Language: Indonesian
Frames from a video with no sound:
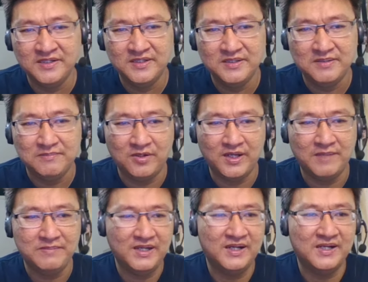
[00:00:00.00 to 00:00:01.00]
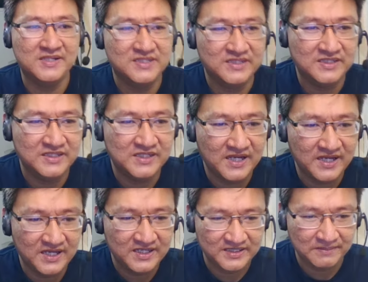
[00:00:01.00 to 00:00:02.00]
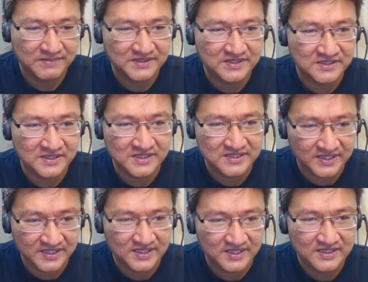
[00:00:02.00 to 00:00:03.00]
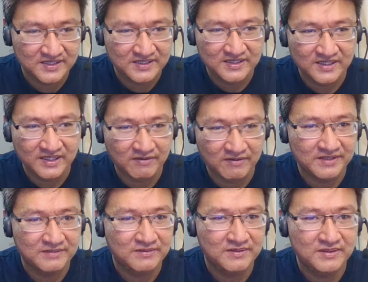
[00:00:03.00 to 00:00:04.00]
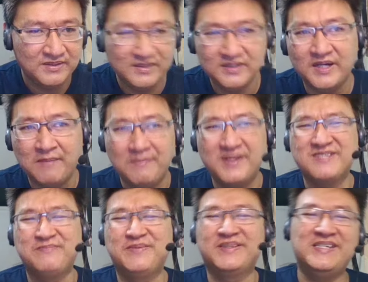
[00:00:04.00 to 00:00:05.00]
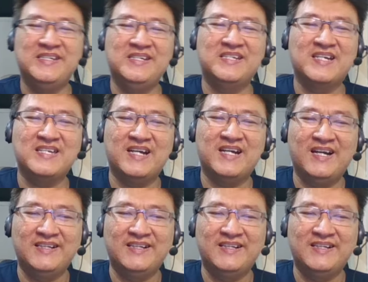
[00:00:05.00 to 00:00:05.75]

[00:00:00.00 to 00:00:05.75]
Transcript: pola bilangan segitiga ya. Tapi di sini saya lewat gambar seperti ini saja.